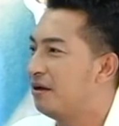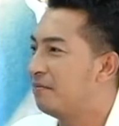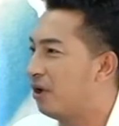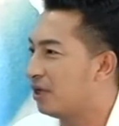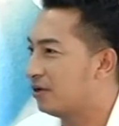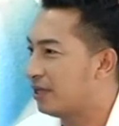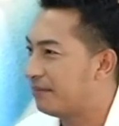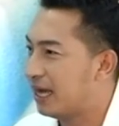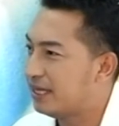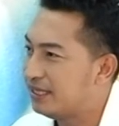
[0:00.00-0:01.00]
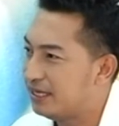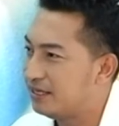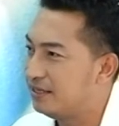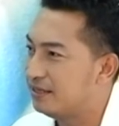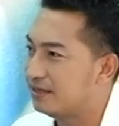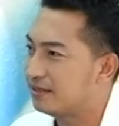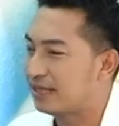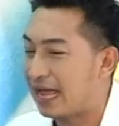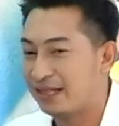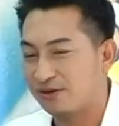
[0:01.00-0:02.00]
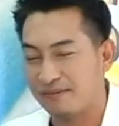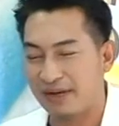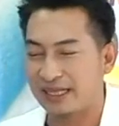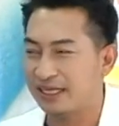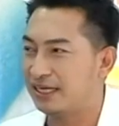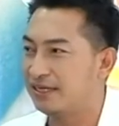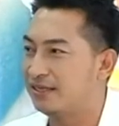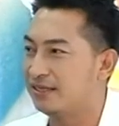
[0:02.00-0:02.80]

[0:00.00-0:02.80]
ปอดเราทำงานได้ดีขึ้น ไตเราทำงานได้ดีขึ้น